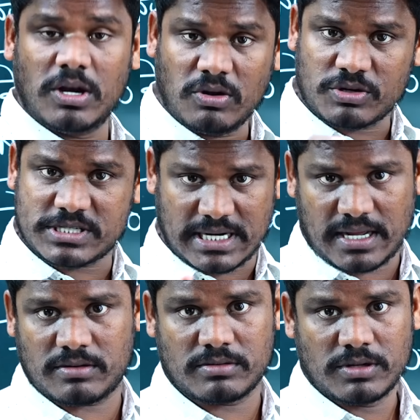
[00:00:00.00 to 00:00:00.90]
నెల్లూరు
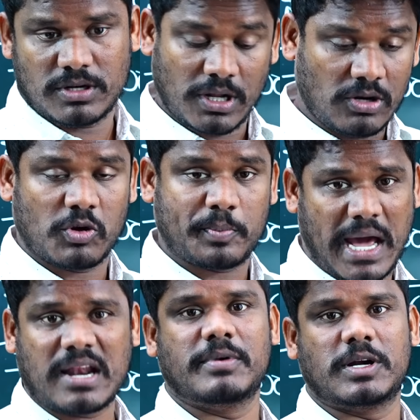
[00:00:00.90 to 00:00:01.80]
జిల్లాలో నెల్లూరు
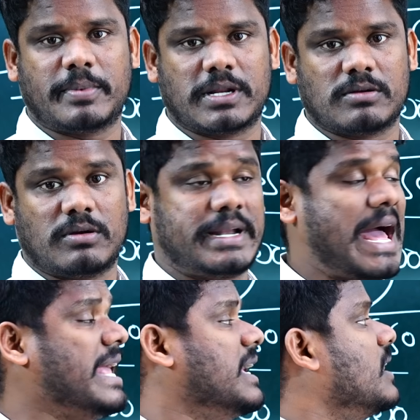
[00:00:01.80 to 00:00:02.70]
పార్లమెంటు పరిధిలో
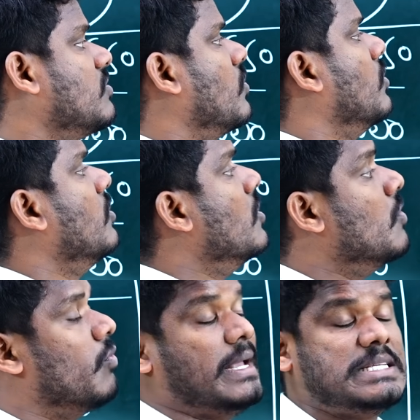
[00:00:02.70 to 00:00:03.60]
నాయకత్వం
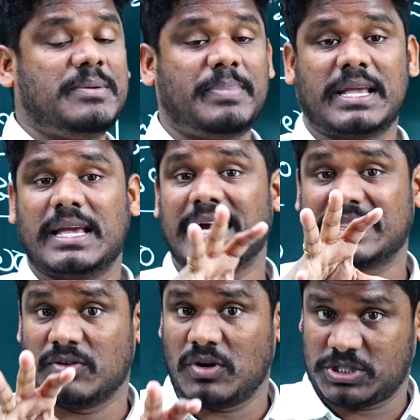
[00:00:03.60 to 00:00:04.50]
వైసీపీకి
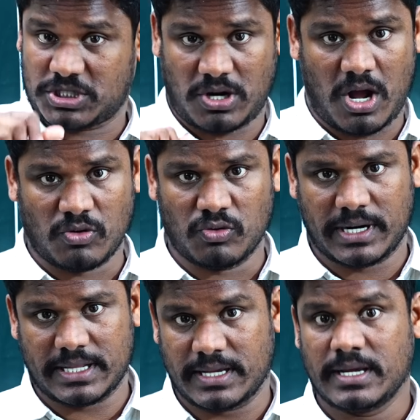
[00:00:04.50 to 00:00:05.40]
గతంలో స్ట్రాంగ్
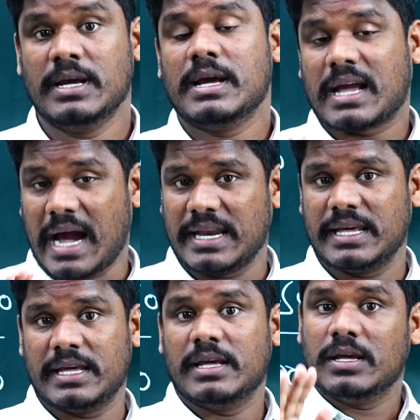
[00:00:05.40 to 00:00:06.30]
ఉండేది
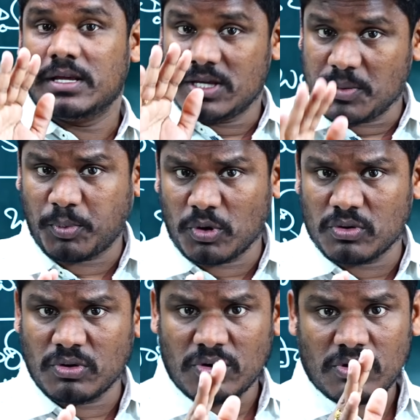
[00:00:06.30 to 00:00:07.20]
కానీ ఇప్పుడు
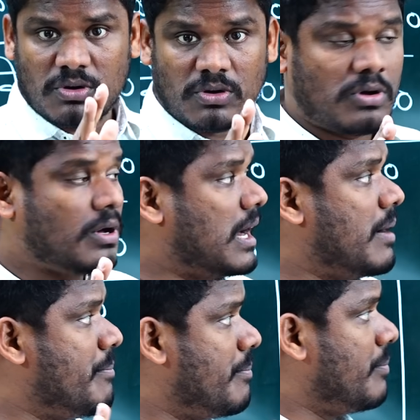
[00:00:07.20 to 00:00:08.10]

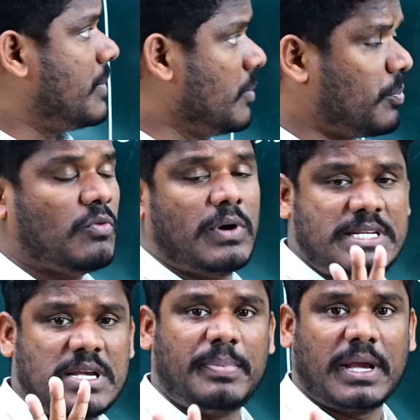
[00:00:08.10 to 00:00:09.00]
ఇప్పుడు
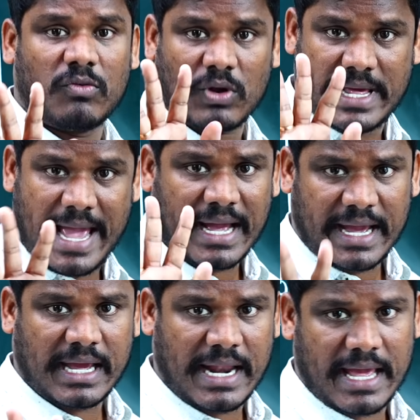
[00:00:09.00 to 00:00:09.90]
వైసీపీకి ఉన్న
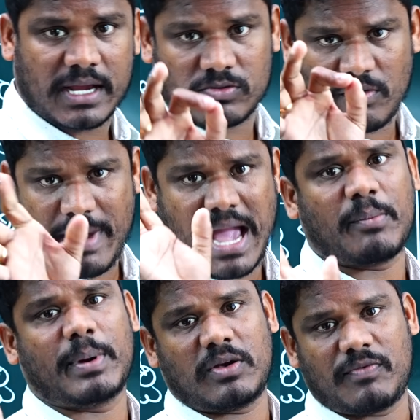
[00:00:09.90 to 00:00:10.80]
ఏకైక నాయకత్వం
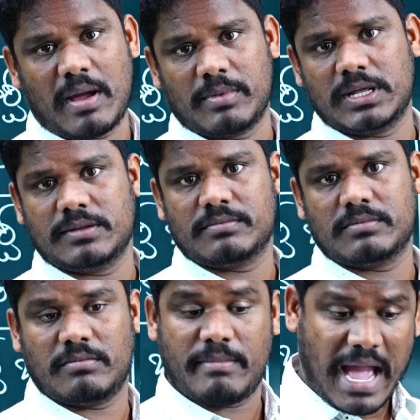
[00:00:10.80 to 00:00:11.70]
మేకపాటి ఫ్యామిలీ
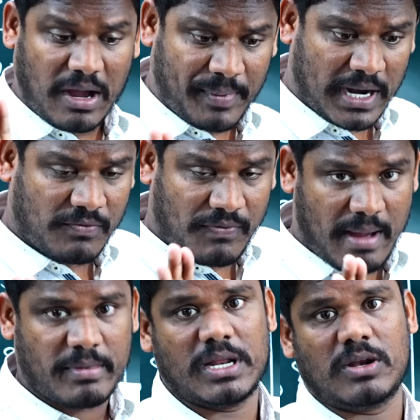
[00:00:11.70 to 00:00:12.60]
మేకపాటి
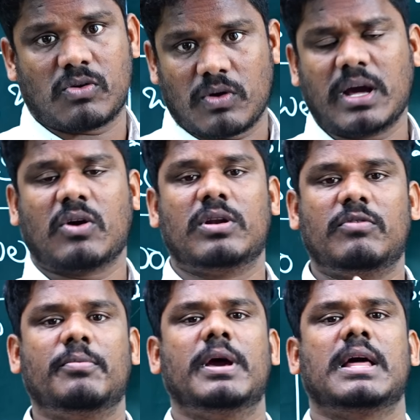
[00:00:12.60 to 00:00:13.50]
ఫ్యామిలీలో కూడా కొన్ని
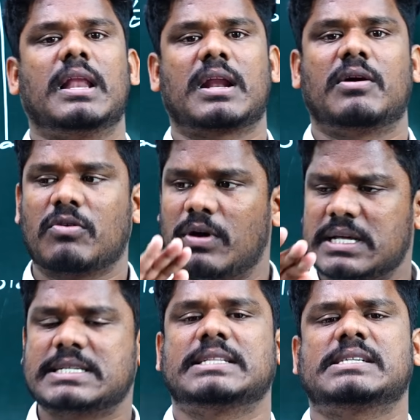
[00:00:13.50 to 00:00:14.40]
విభేదాలు రావడం వల్ల
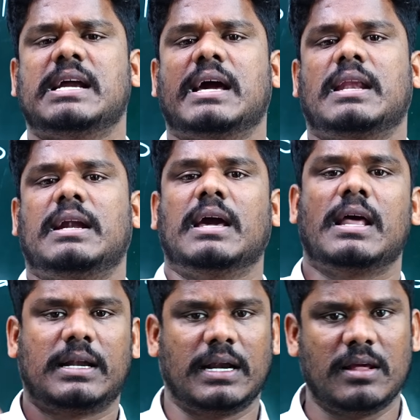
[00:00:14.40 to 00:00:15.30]
చంద్రశేఖర్ రెడ్డి
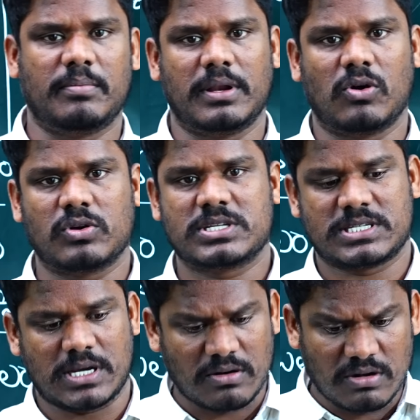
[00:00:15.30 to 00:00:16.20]
గారు టీడీపీలోకి
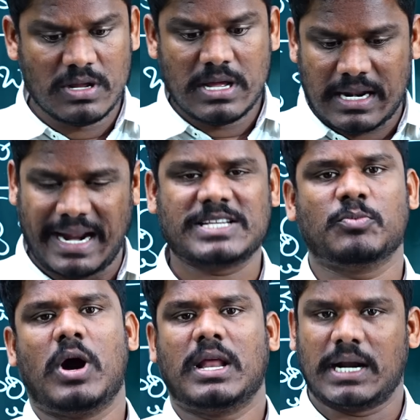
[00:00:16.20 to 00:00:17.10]
వచ్చేసారు
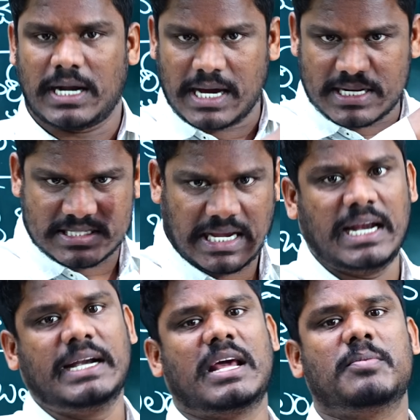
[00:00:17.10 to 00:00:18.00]
రాజమోహన్ రెడ్డి గారు
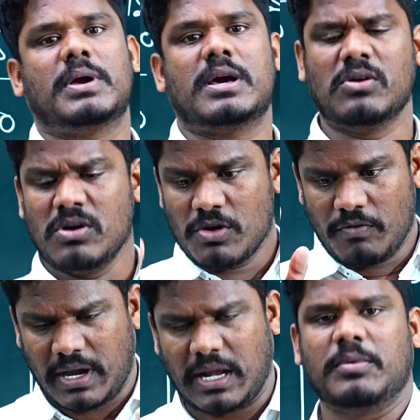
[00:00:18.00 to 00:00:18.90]
సైలెంట్ అయిపోయారు
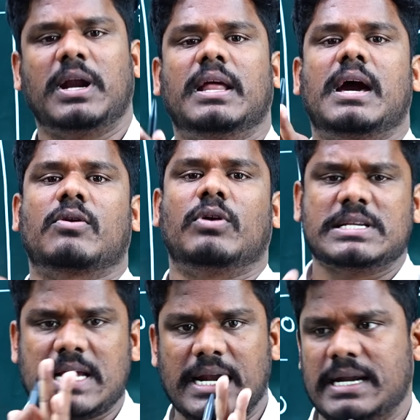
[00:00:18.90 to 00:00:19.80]
విక్రమరెడ్డి గారు కూడా
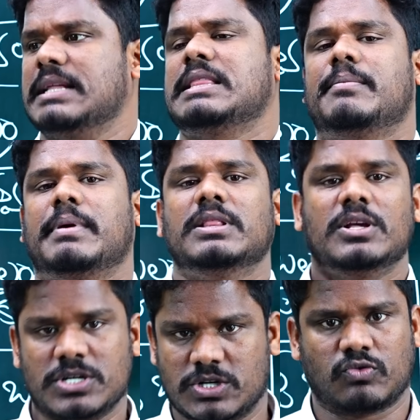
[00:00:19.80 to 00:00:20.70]
సైలెంట్గా తన
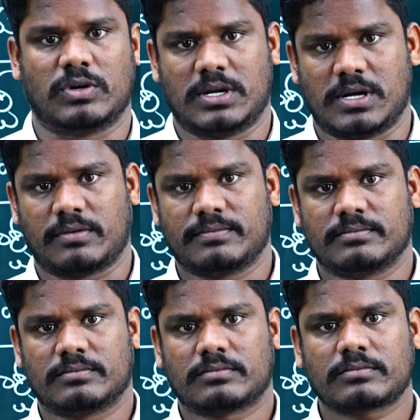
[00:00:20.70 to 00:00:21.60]
పందెం చేసుకుంటున్నారు
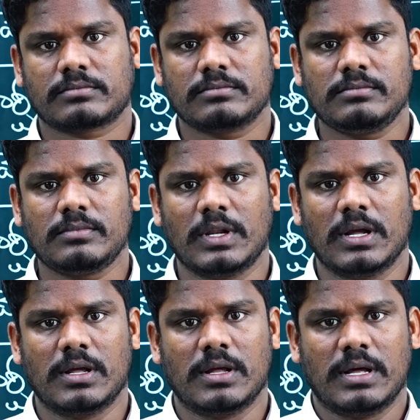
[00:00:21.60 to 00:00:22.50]

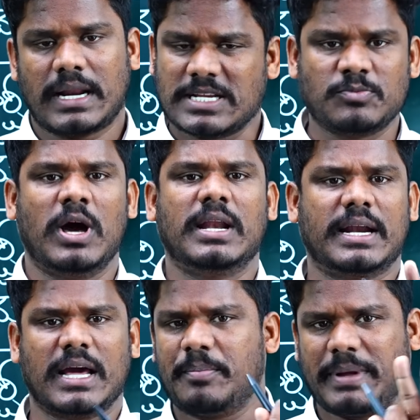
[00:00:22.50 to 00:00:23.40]
రాజమోహన్
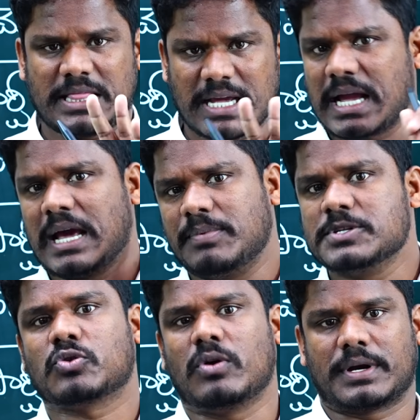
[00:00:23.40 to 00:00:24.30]
రెడ్డి గారు పెద్దగా
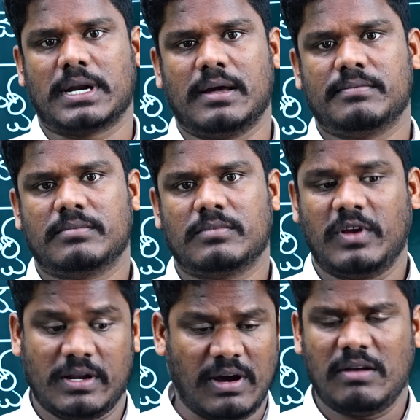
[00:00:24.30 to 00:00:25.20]
కల్పించుకోవట్లా
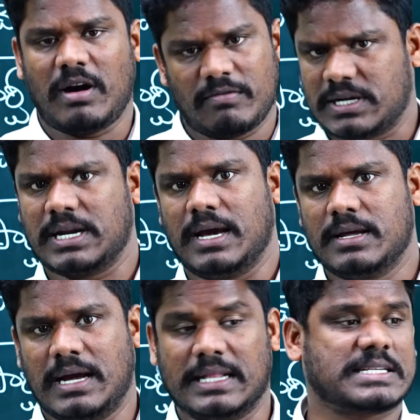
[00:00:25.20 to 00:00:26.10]
ఇన్వాల్వ్ అవ్వట్లా
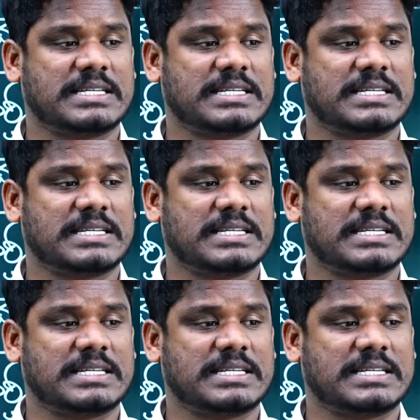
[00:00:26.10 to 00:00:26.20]
అంత